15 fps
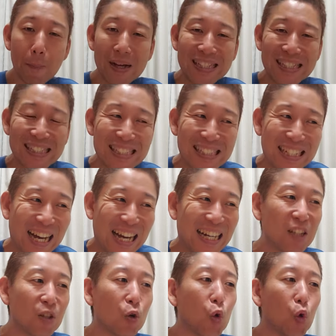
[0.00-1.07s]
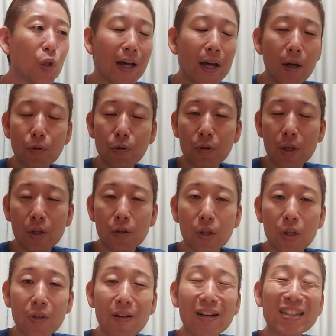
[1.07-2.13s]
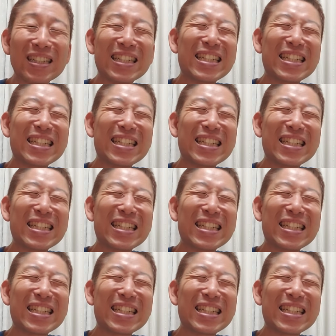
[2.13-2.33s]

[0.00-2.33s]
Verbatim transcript: ぱりしっかりとこう高音出す時は